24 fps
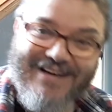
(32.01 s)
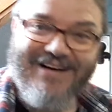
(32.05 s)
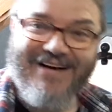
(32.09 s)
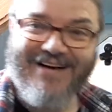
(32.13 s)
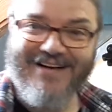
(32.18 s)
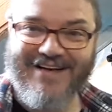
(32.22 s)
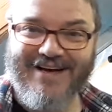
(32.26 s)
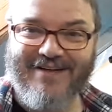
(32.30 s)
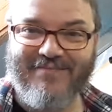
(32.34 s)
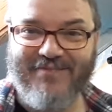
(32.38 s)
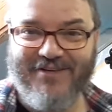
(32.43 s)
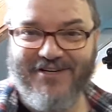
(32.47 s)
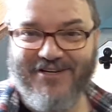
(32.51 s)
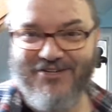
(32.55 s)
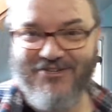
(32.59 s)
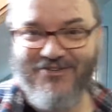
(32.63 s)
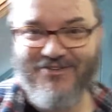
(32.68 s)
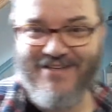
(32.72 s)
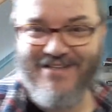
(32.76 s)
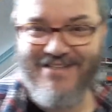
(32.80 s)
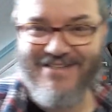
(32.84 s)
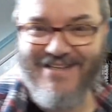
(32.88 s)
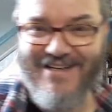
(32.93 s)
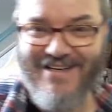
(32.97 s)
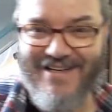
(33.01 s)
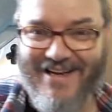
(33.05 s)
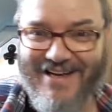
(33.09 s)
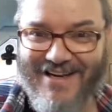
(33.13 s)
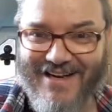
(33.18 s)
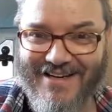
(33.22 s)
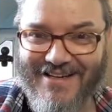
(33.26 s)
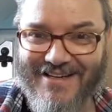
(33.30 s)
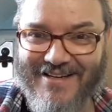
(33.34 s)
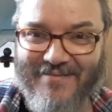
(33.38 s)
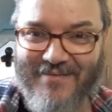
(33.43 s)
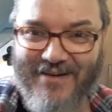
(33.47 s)
Ihr habt ihn ja schon gesehen, ihr
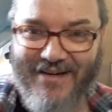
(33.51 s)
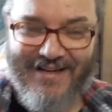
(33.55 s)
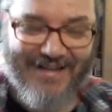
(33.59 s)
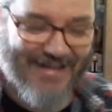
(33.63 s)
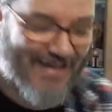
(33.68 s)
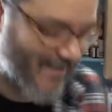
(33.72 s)
kennt ja meine